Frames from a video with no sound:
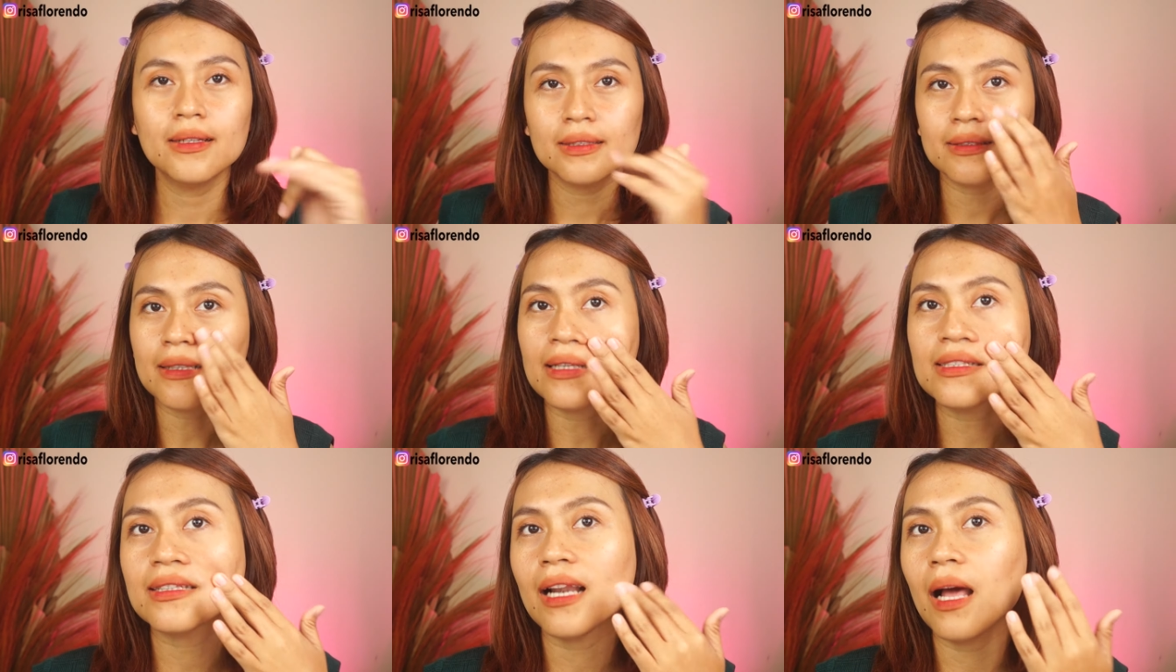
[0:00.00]
Sesaat
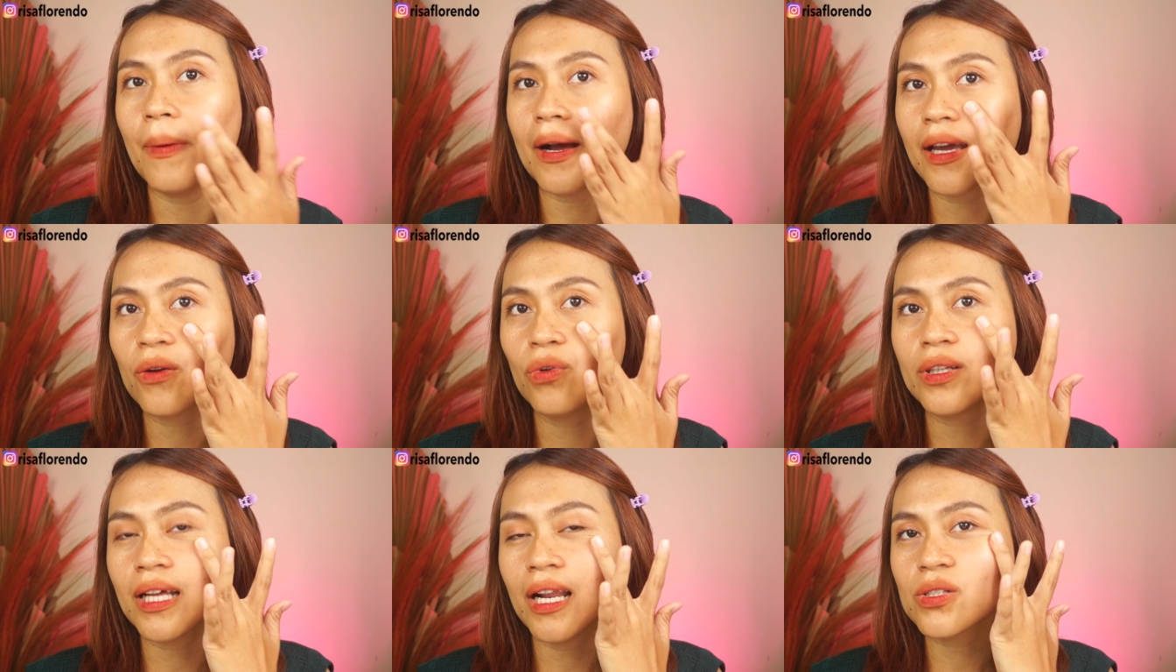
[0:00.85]
setelah pakai
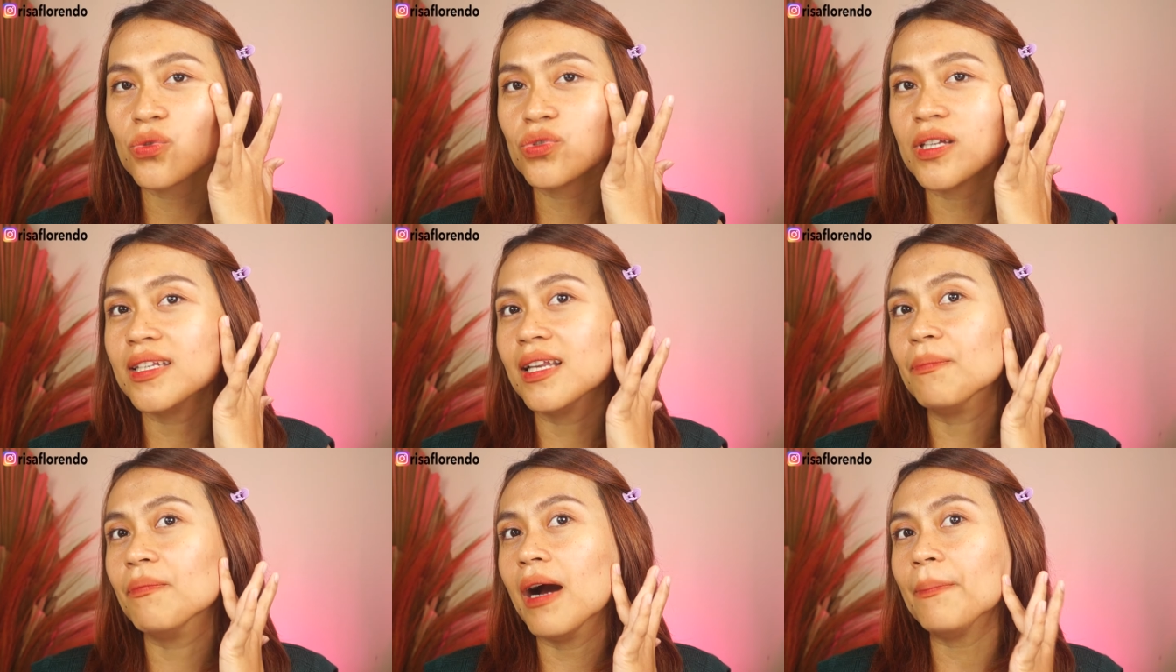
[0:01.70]
kulitnya langsung jadi
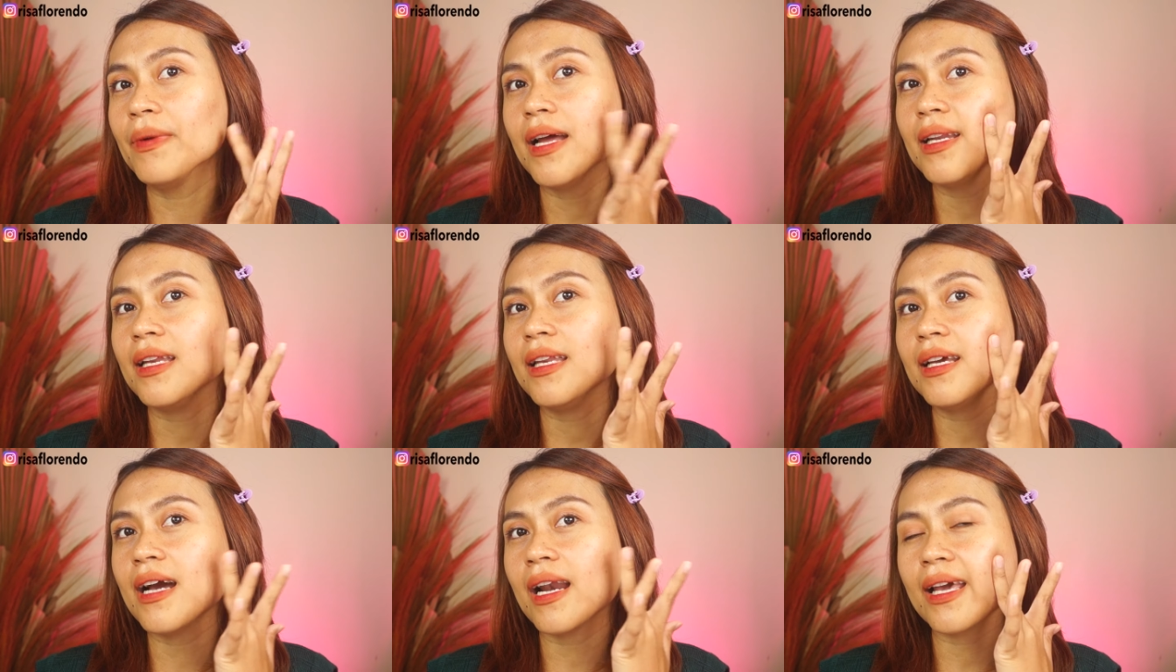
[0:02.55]
lembab dan
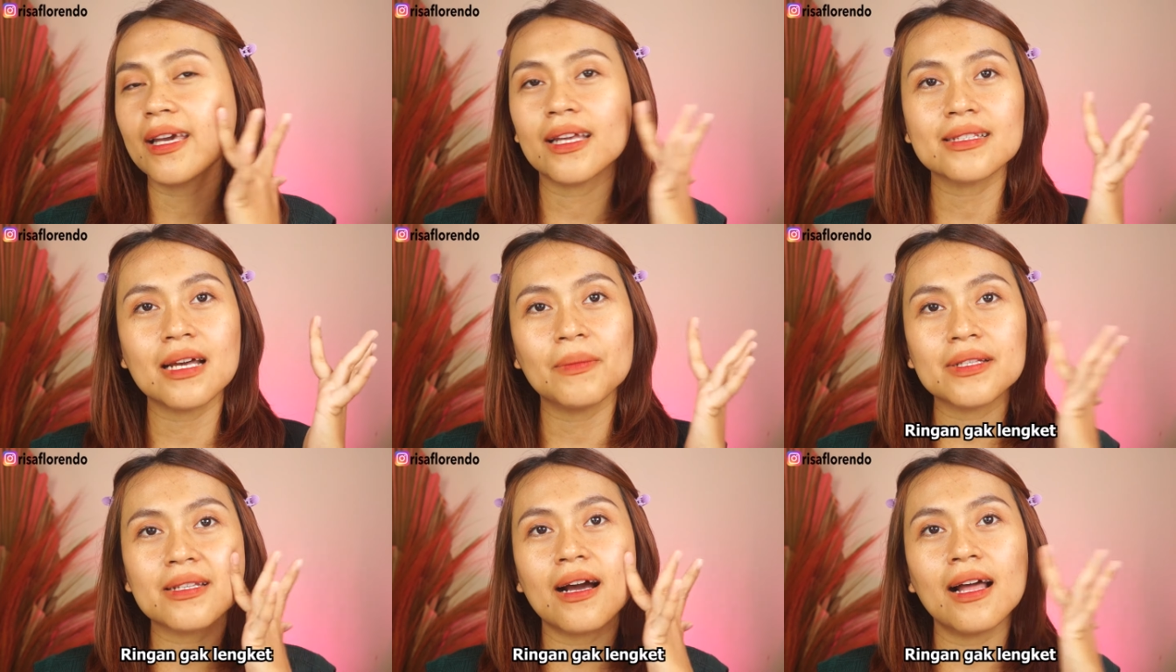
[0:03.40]
ini nggak lengket
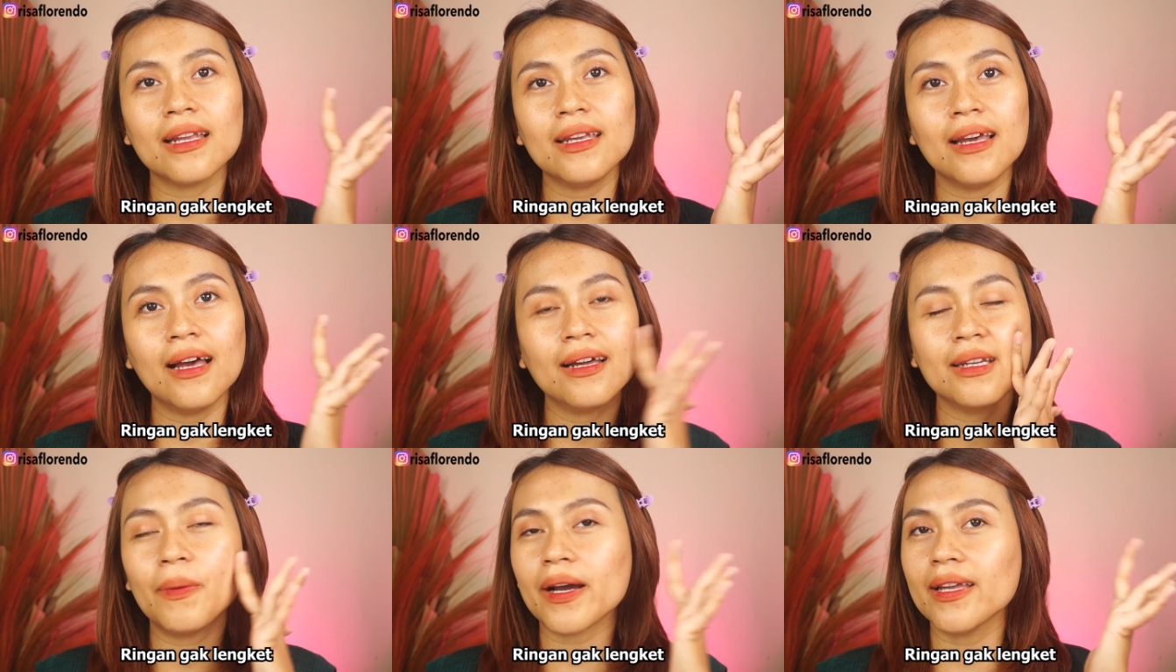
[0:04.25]
sama sekali ya.
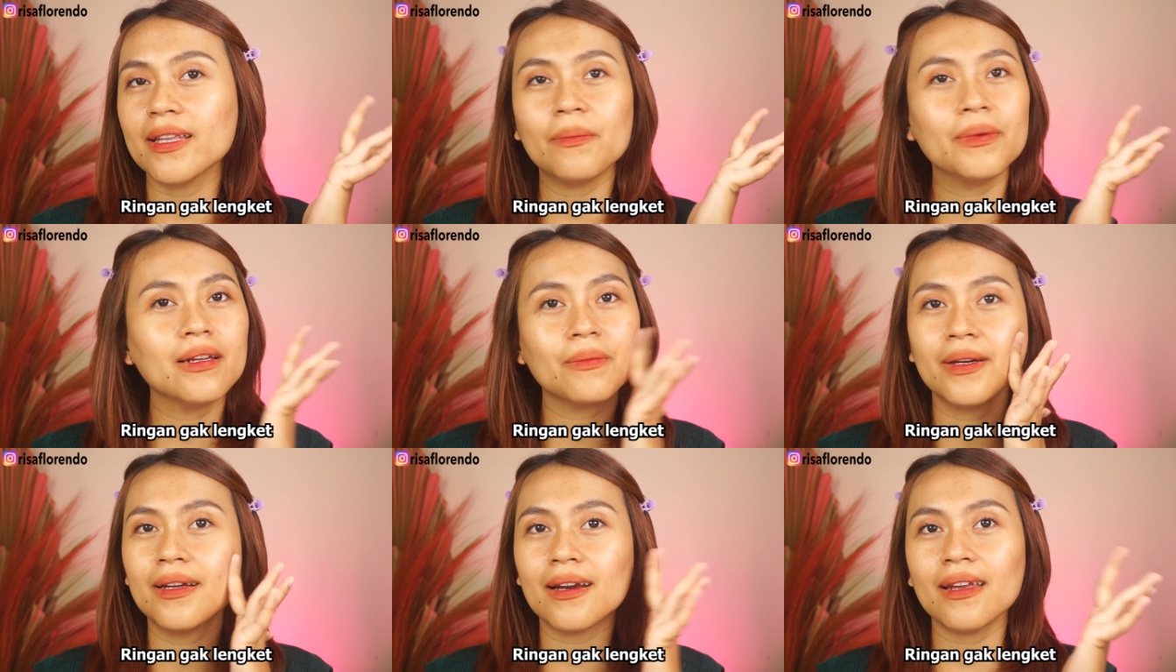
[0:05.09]
Dipakainya
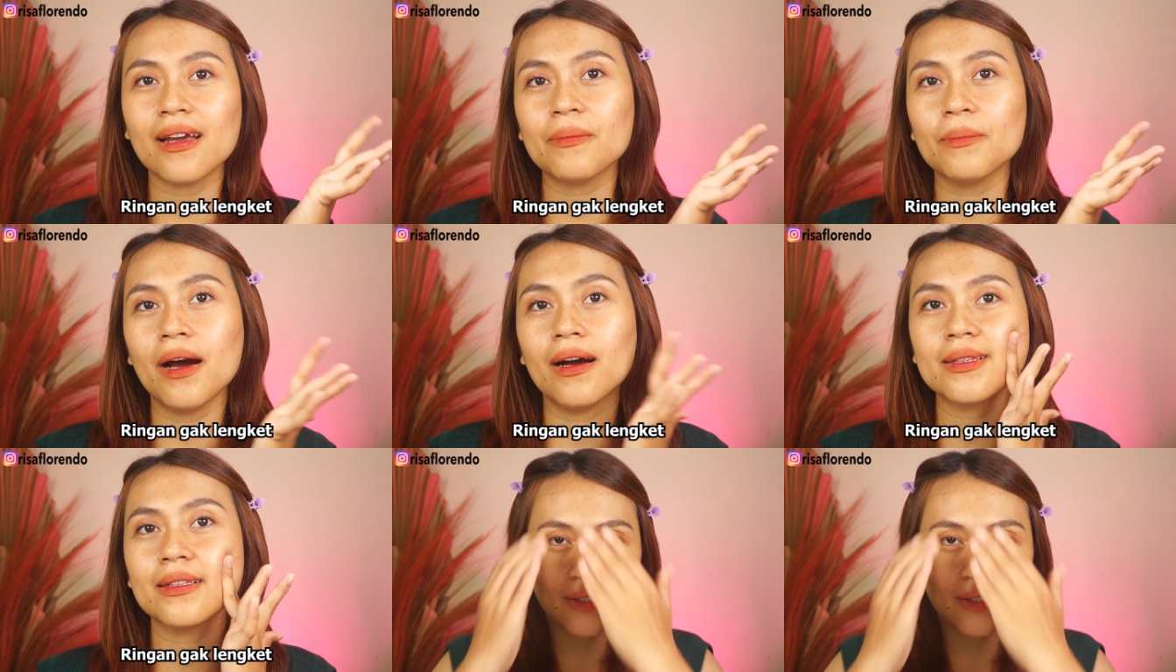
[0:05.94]
bener-bener ringan banget.